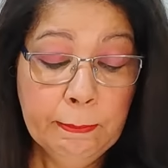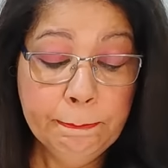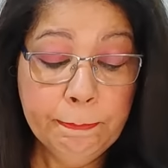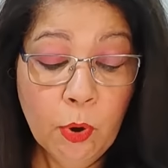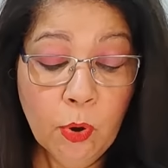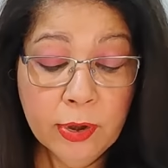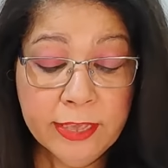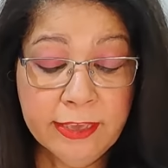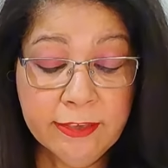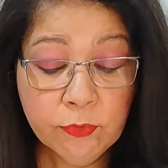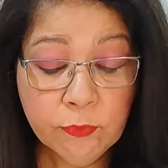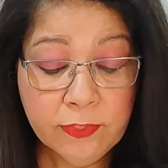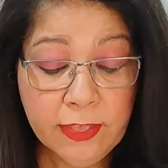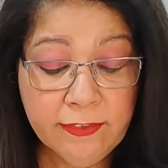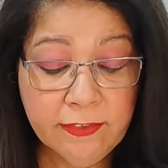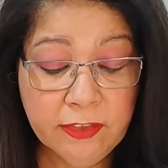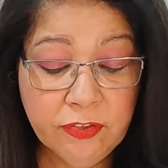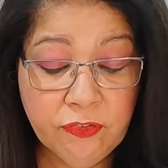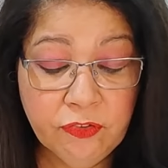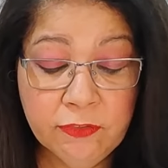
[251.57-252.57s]
Por isso
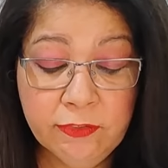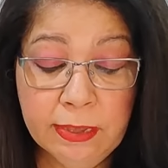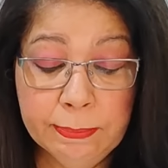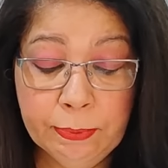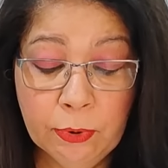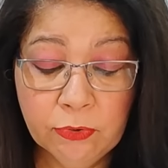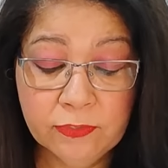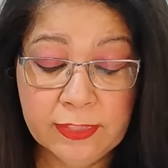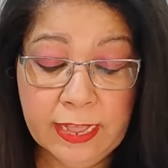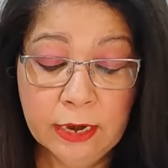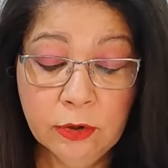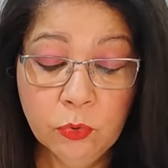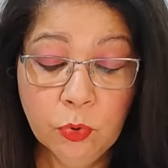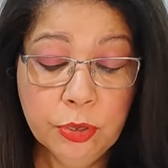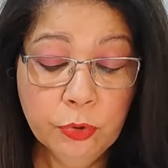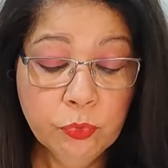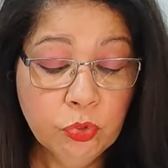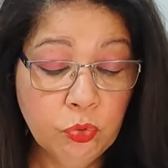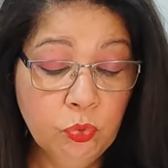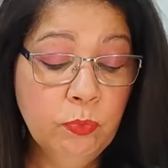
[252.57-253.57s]
desisti de postar no
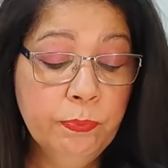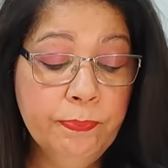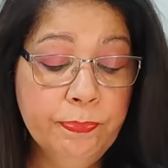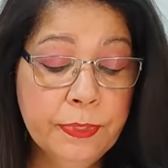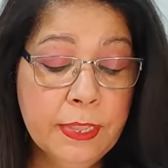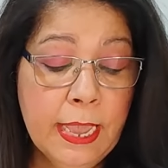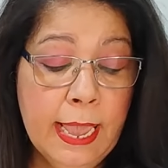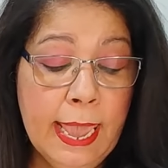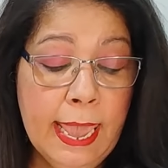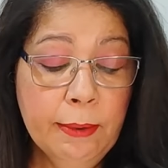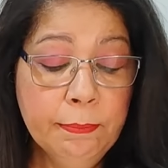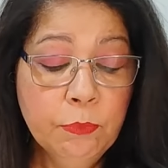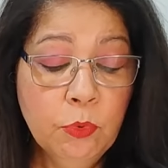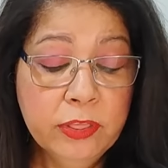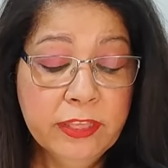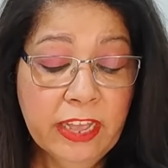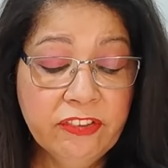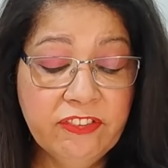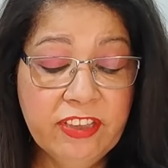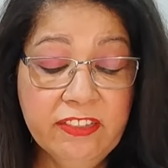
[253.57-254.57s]
YouTube. É
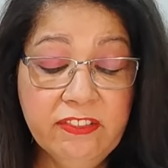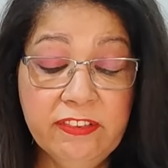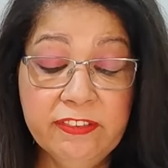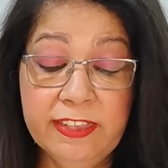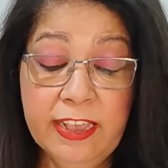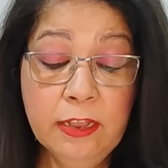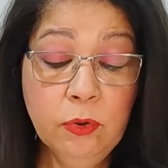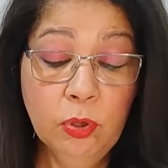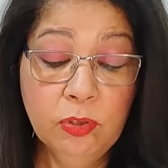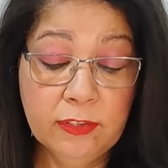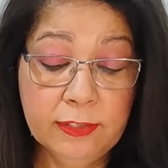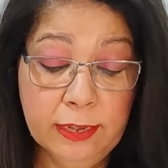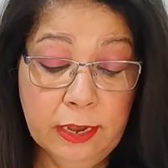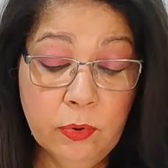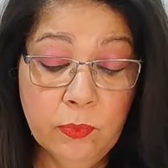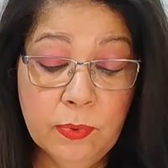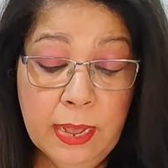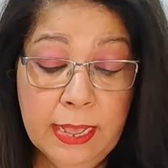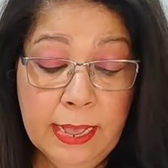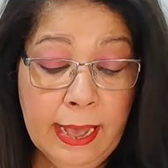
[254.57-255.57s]
muita gente sem
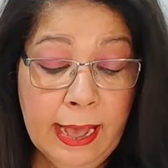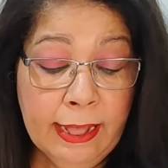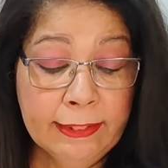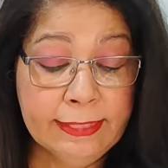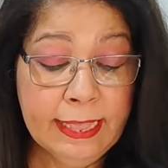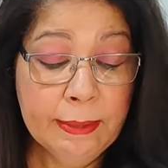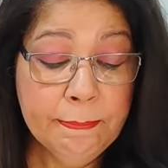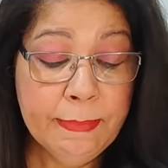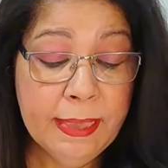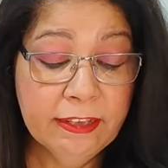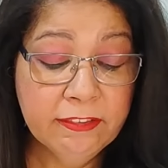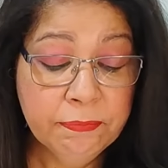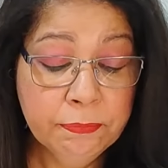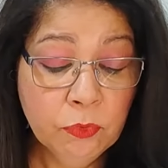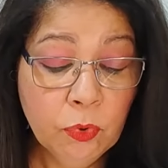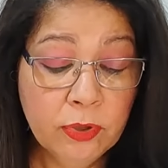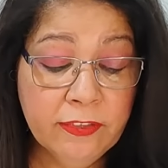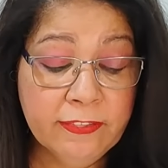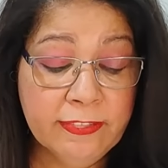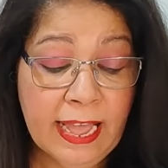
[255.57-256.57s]
noção. Até mesmo
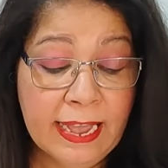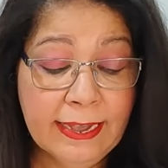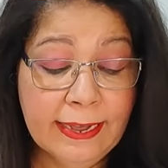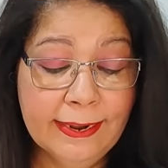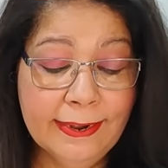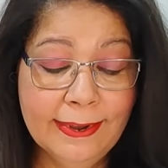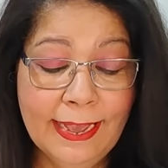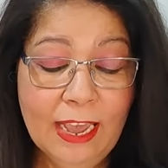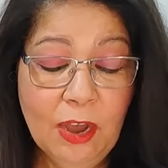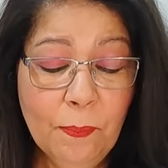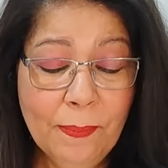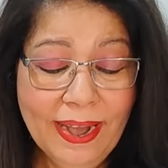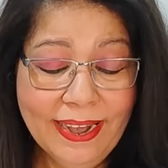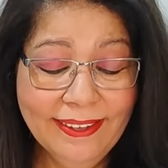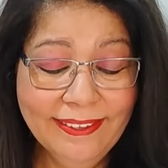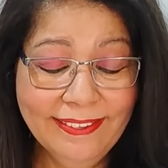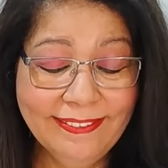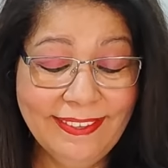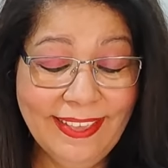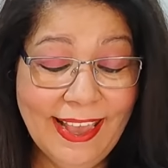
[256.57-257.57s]
no Instagram. É uma
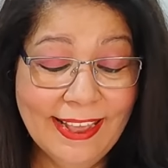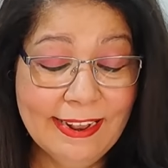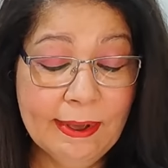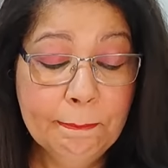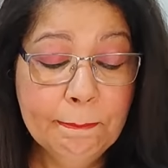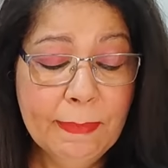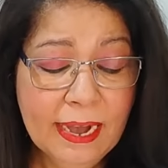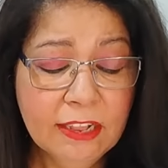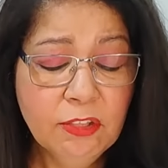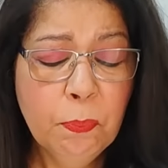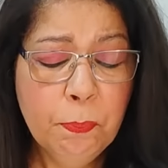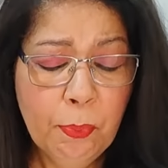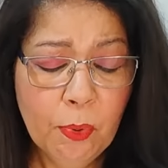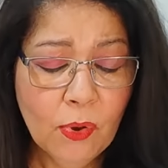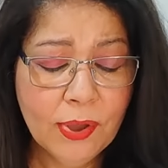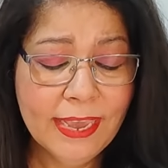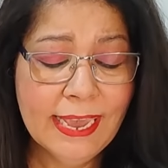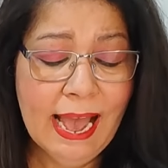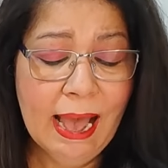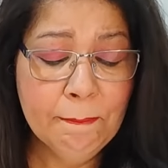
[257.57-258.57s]
canseira. Mando
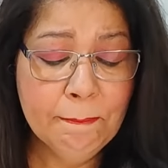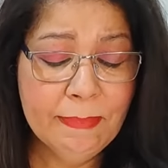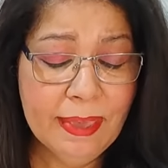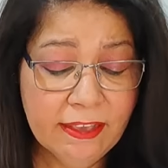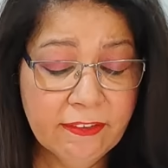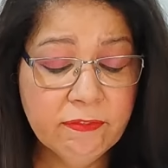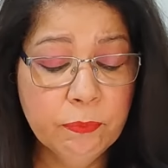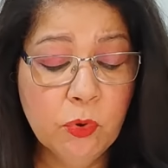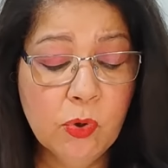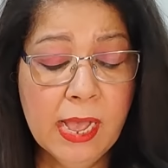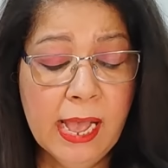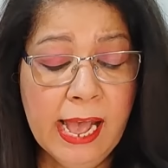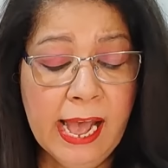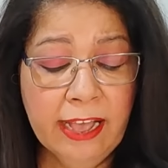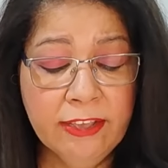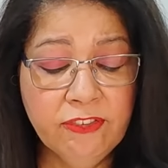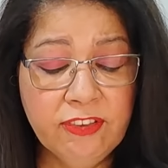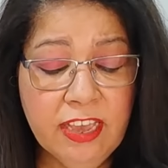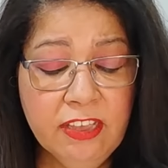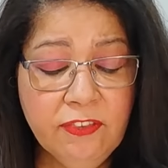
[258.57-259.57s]
bloquear mesmo.
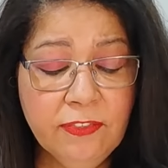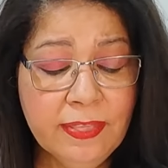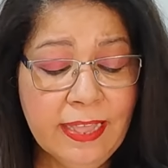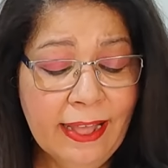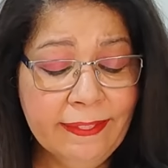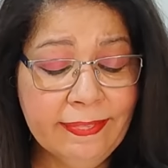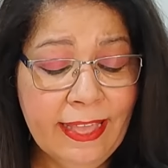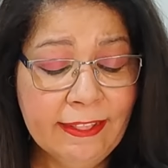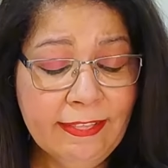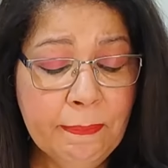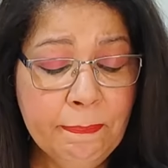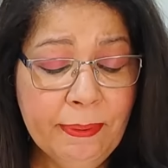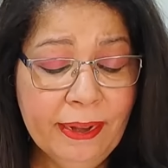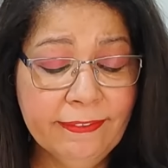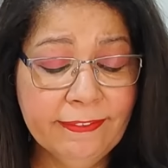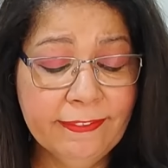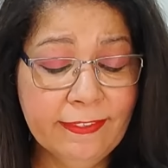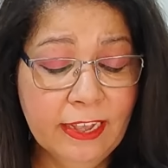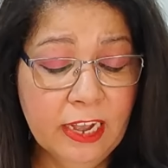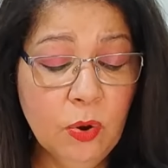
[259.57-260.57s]
A gente dá até
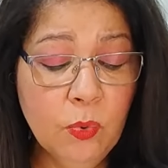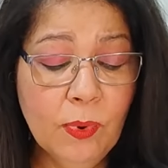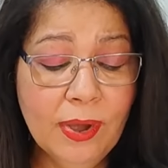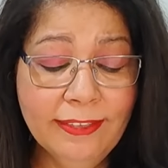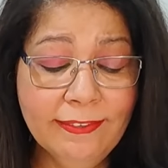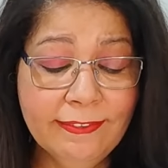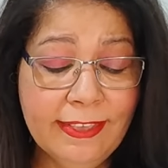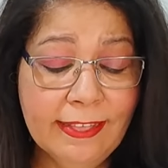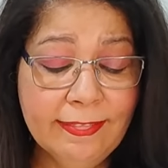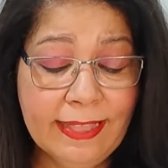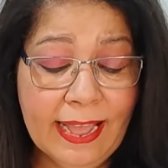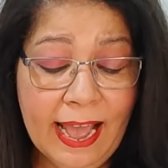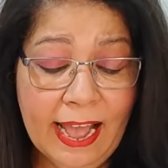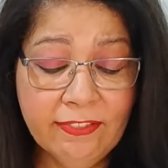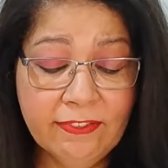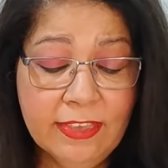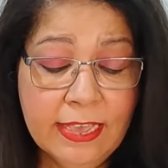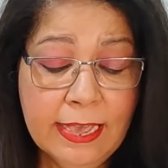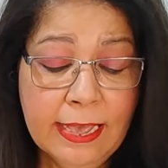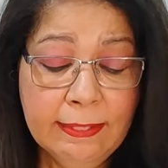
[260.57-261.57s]
depressão,
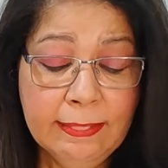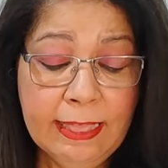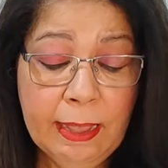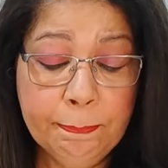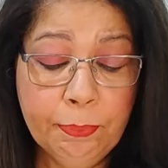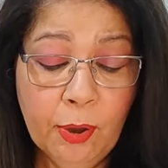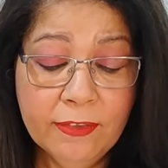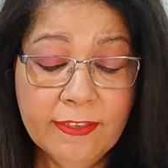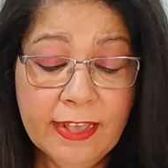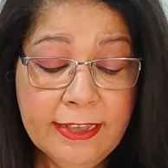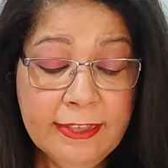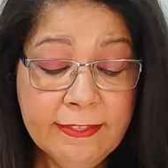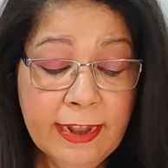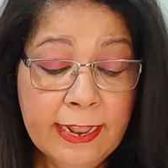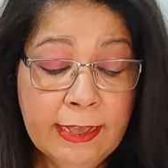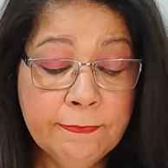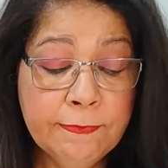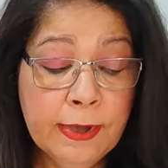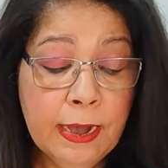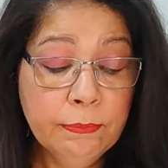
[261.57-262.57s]
ansiedade. Depois ainda
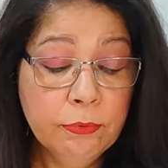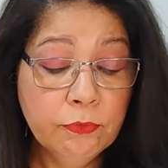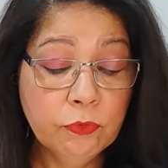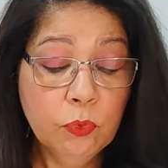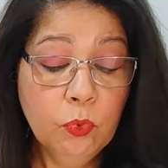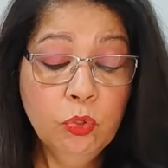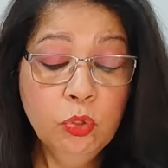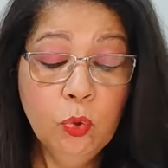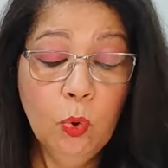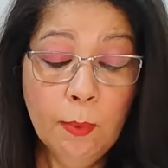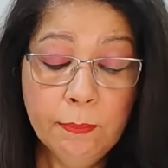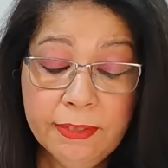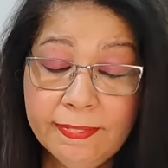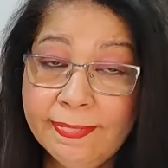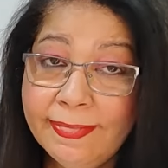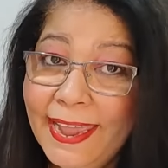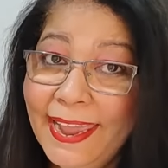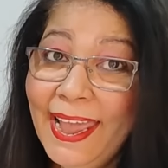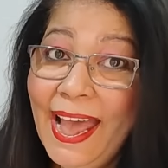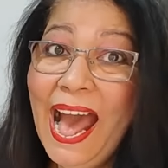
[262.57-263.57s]
levamos o nome
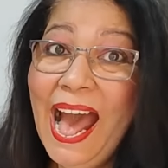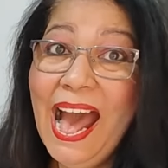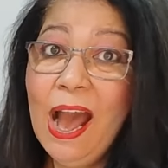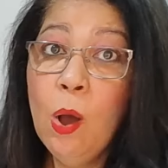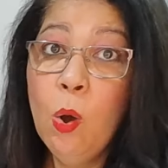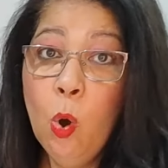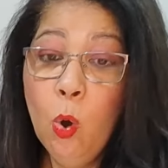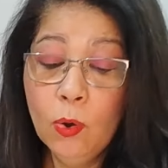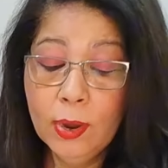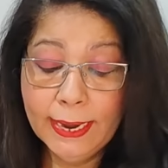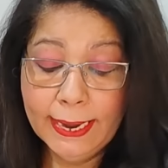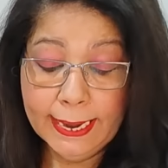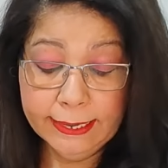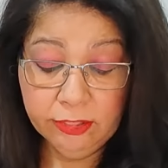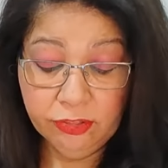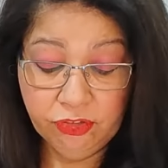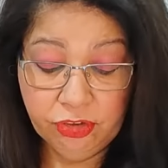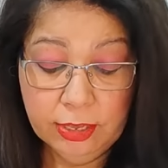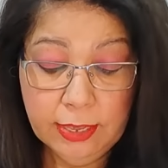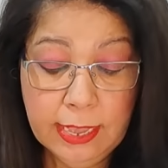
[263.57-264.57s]
de
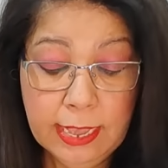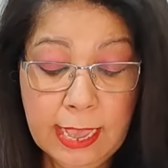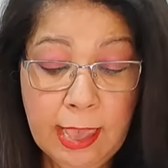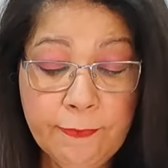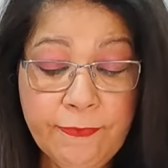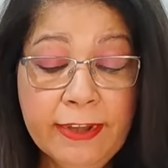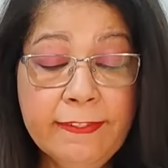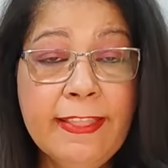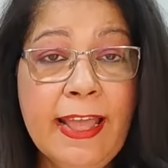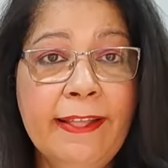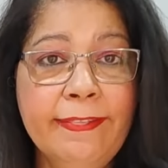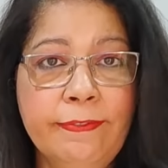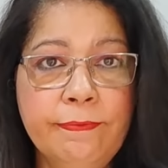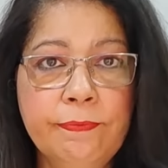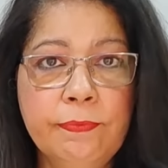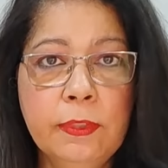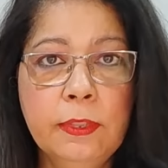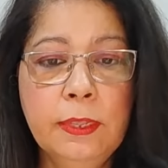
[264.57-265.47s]
arrogante. É verdade.